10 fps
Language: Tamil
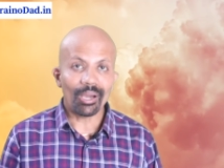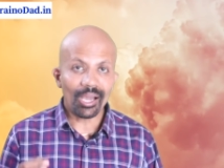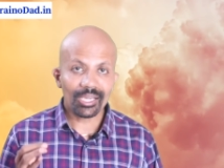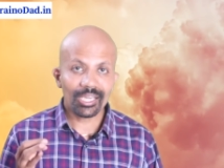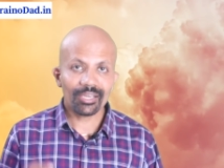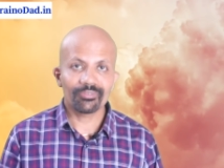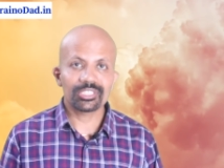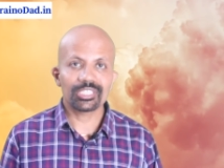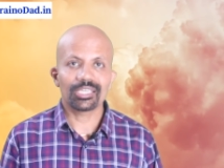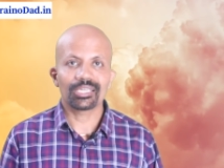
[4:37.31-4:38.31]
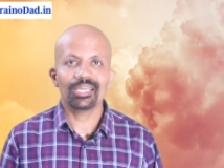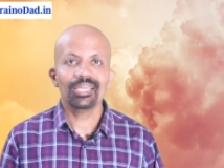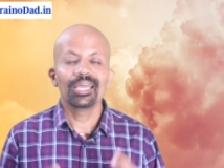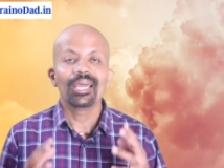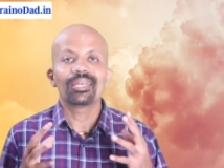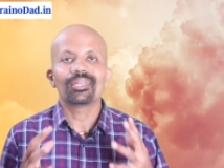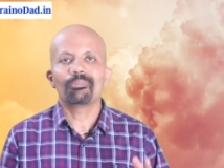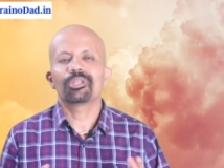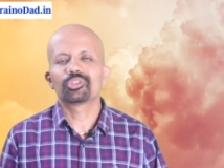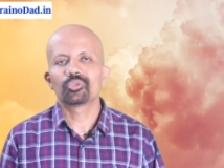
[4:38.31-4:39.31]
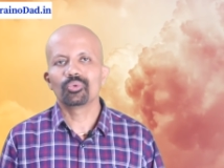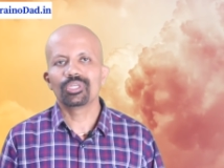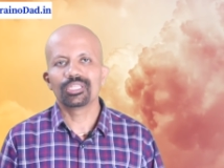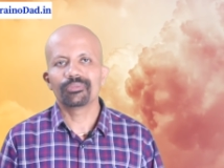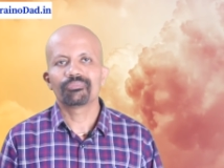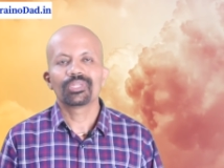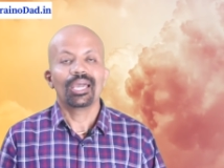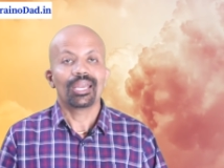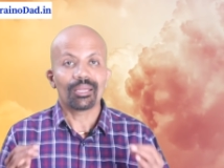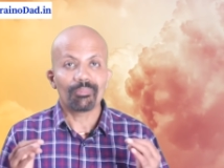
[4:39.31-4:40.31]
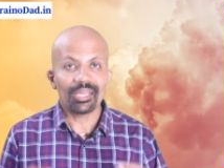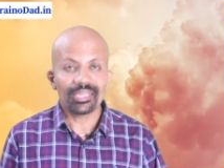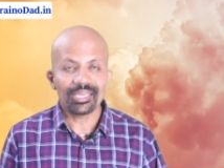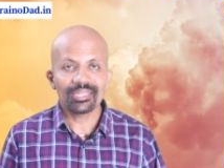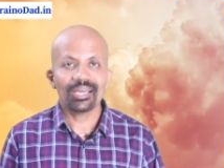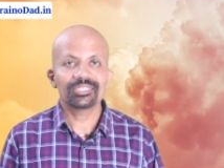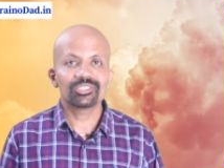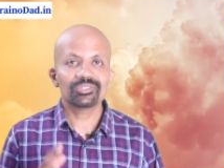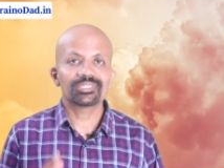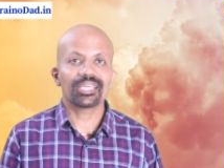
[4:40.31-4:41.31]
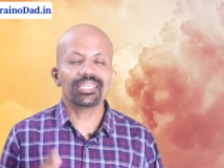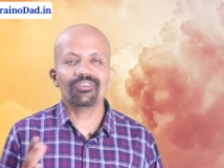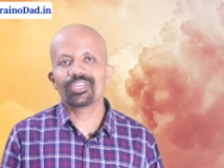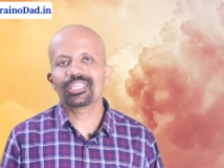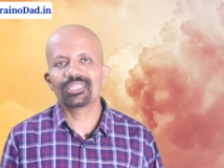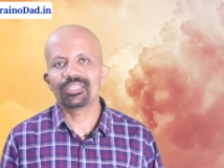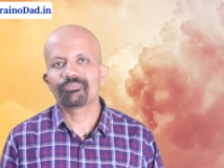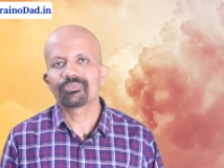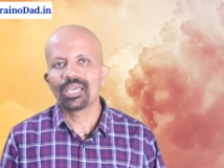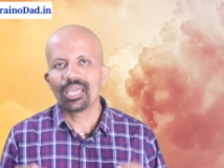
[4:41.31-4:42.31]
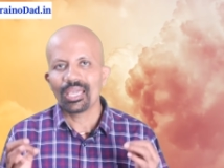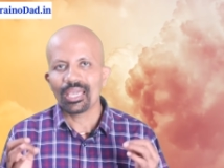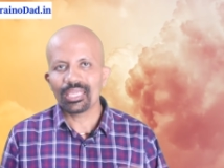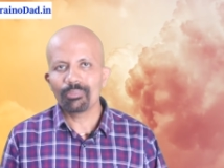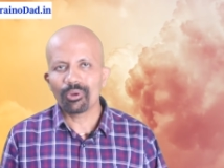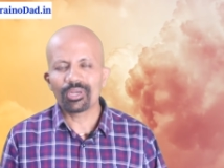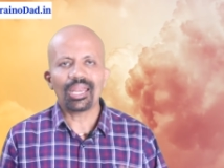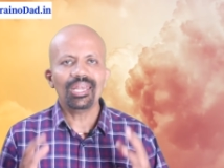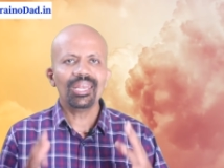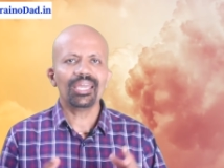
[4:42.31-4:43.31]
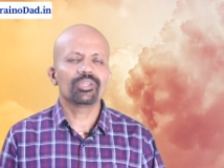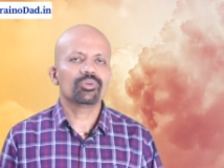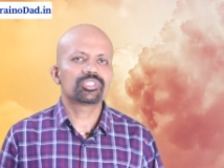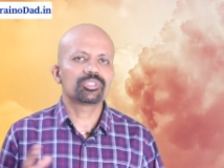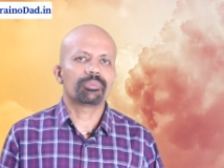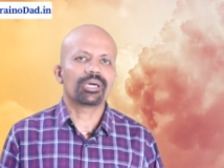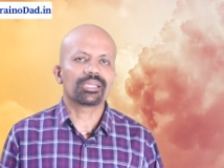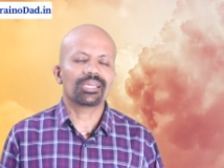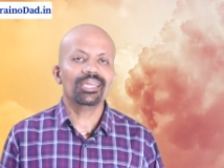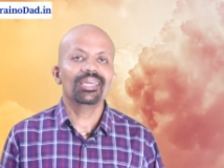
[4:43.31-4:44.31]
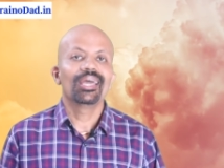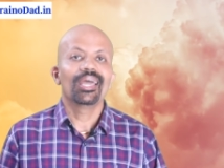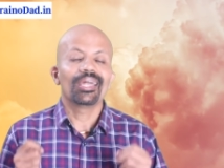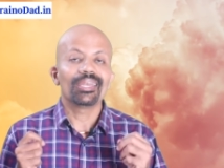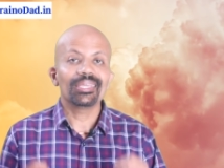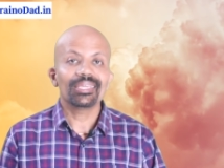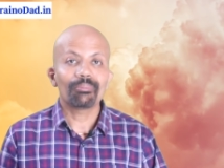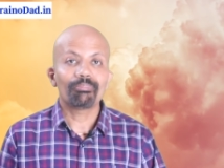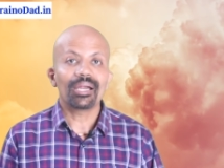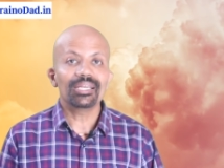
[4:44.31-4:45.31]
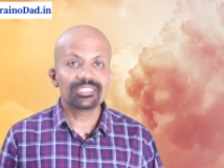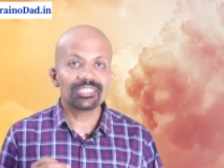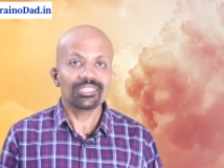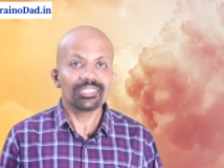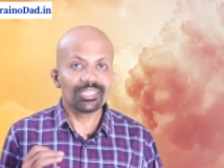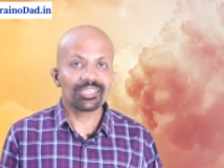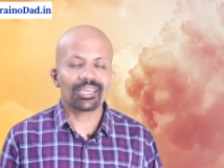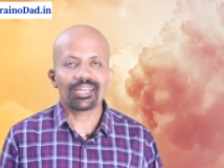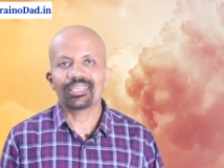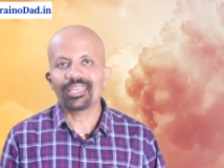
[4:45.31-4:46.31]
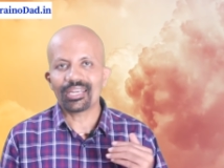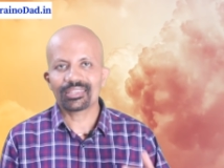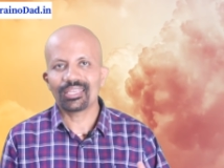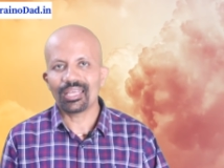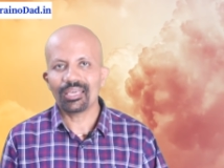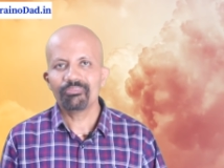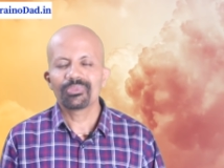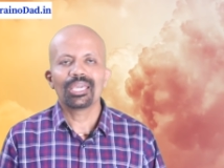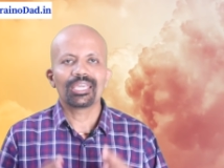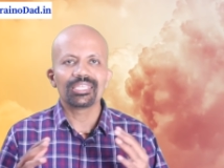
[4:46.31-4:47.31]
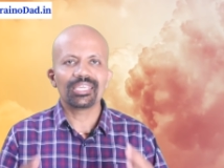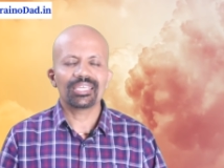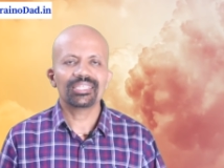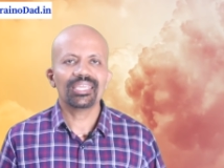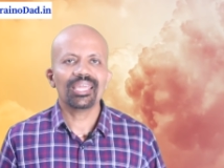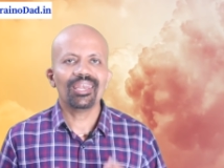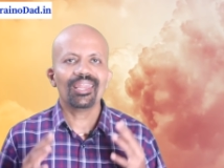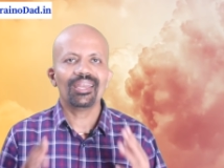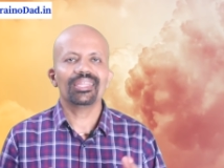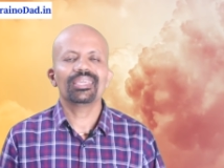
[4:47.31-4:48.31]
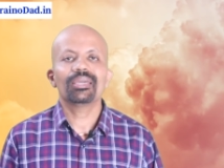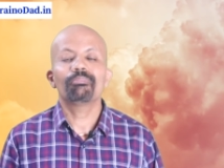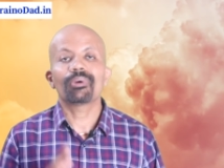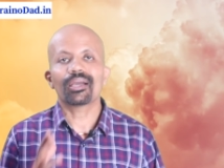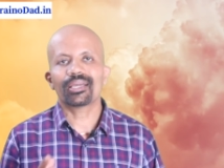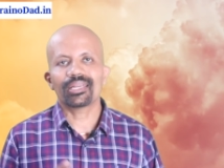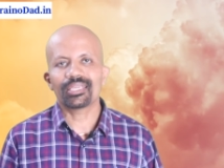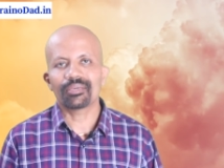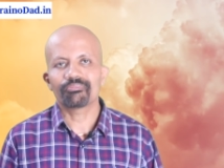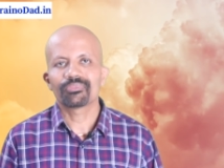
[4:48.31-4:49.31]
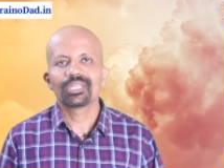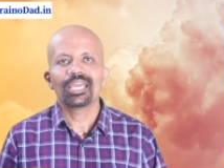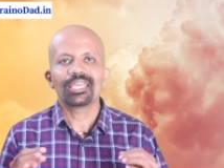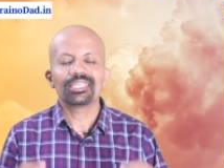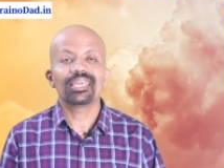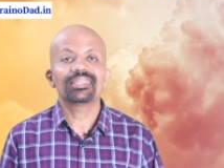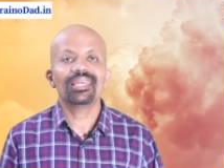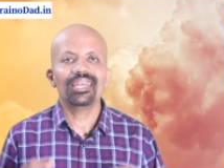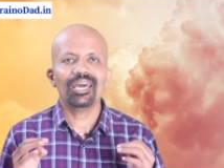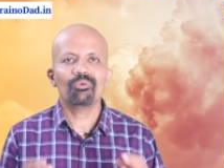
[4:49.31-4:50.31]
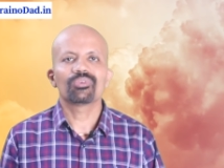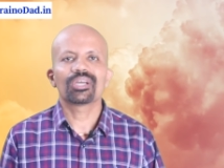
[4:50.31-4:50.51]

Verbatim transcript: பார்க்குற விஷயங்க நம்மளை தூண்டுது நம்மளை எதாச்சும் செய்ய வைக்குது இப்போ நல்லா யோசிச்சு பாருங்க நீங்கள் படிச்சுட்டு இருக்கிற இடத்துல எதையெல்லாம் நீங்கள் பார்க்குறீங்க எதெல்லாம்